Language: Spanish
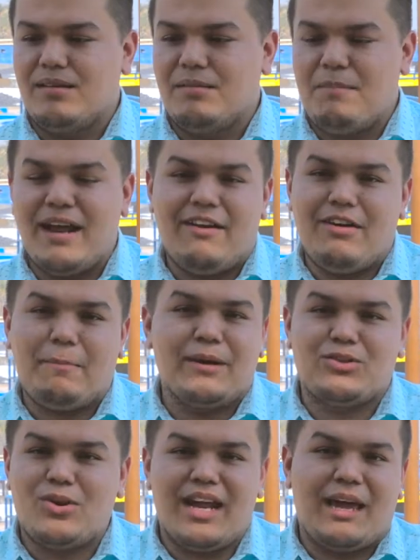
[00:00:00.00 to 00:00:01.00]
Van a haber
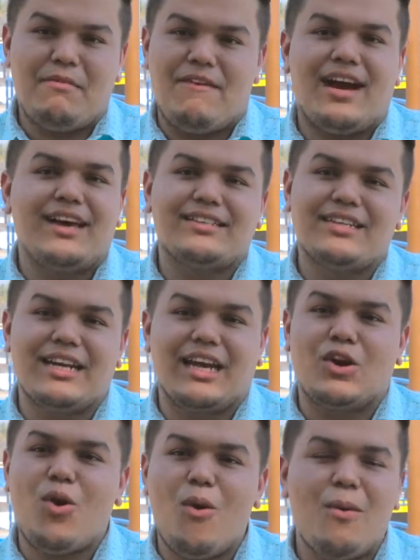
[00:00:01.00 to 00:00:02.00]
personas que me van a decir que
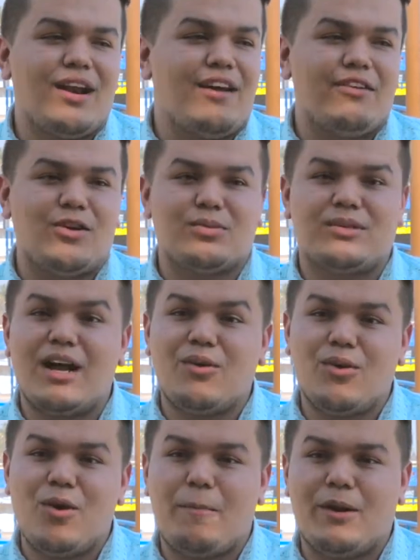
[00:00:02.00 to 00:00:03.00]
no, van a haber
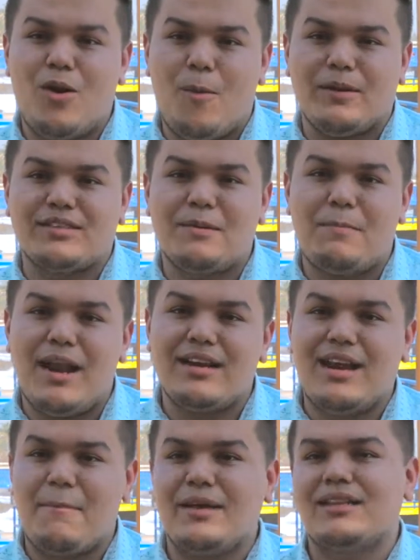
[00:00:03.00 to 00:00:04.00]
obstáculos, pero lo principal
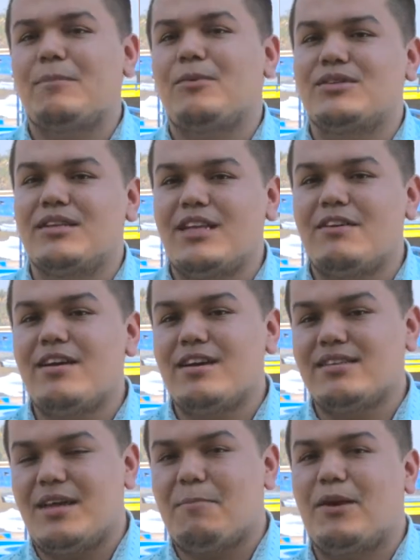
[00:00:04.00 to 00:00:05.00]
es la mente positiva
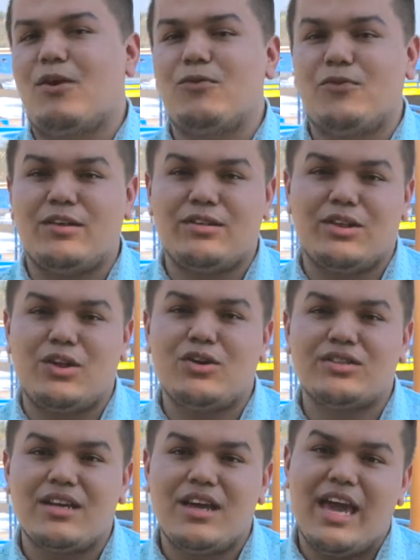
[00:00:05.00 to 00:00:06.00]
y siempre confiando en
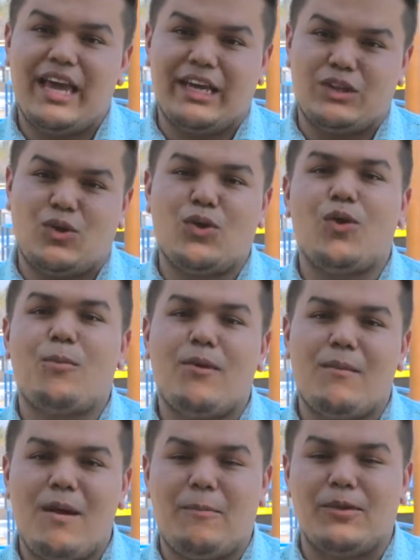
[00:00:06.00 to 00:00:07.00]
Dios, en que todo lo
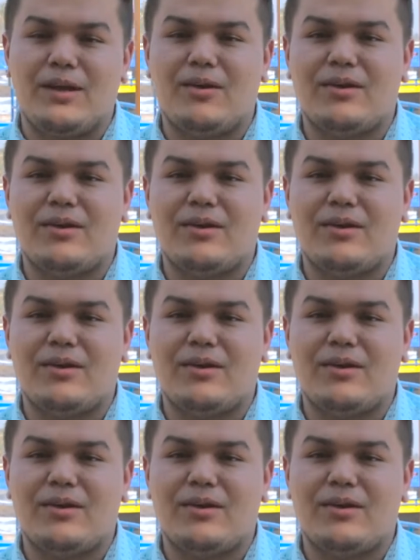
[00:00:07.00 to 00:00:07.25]
podamos a poder